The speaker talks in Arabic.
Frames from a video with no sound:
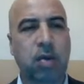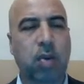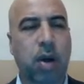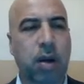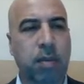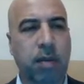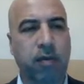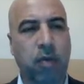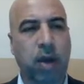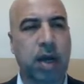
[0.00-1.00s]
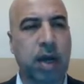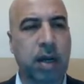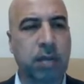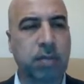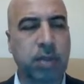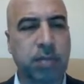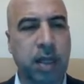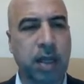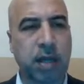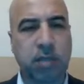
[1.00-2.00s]
ومفتوحة من
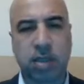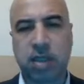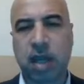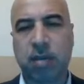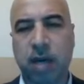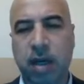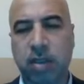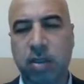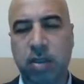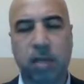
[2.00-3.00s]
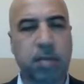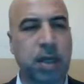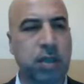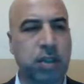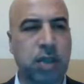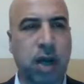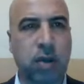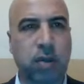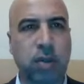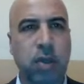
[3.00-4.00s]
برنامج سابقا تم
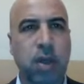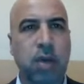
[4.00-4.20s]
إنشاؤه